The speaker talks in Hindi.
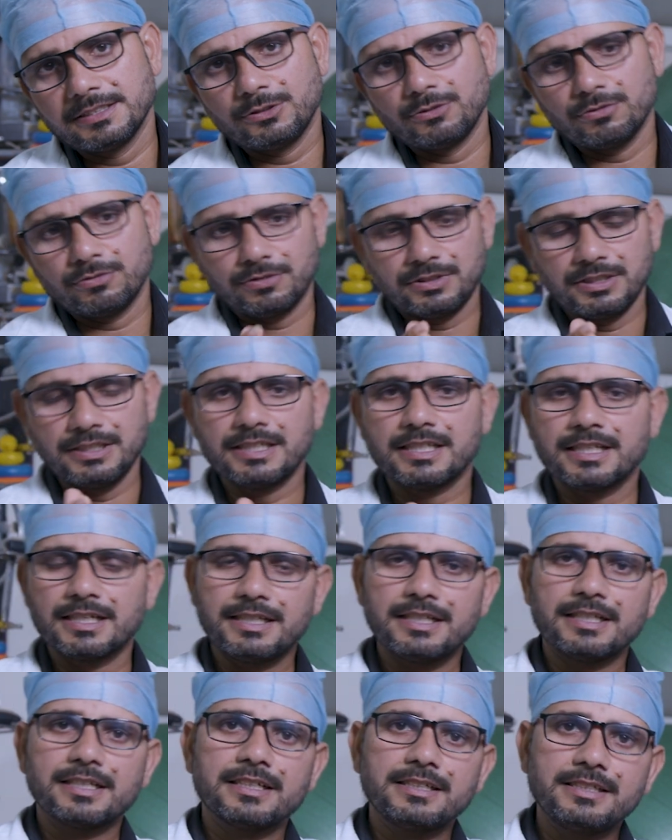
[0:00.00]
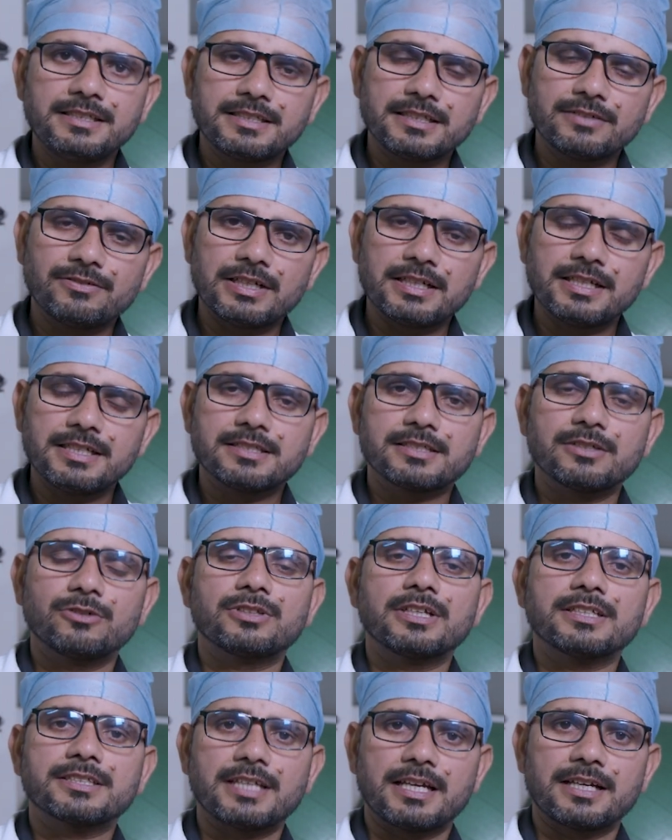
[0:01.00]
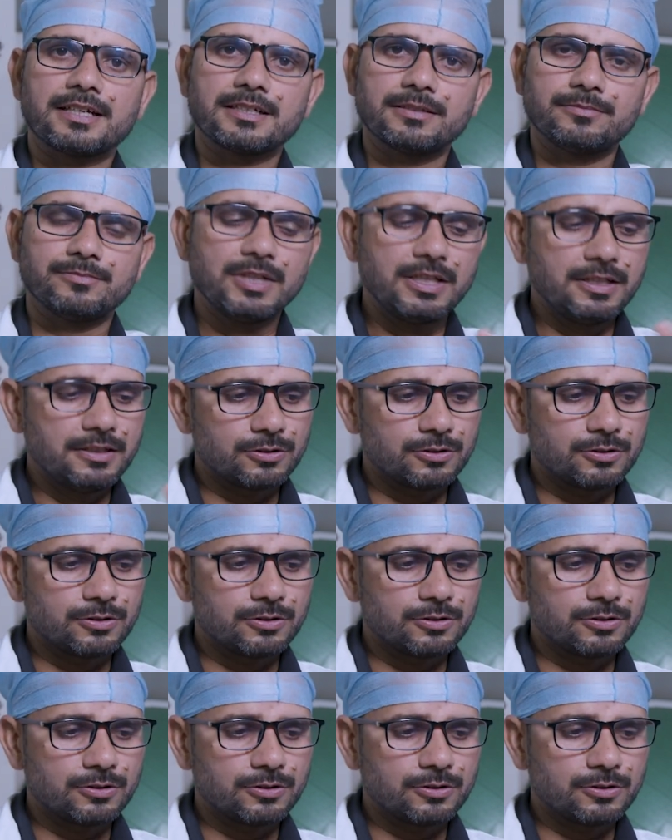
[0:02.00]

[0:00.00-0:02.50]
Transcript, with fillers: जो रीढ़ की हड्डी का नीचे वाला हिस्सा होता है सैक्रम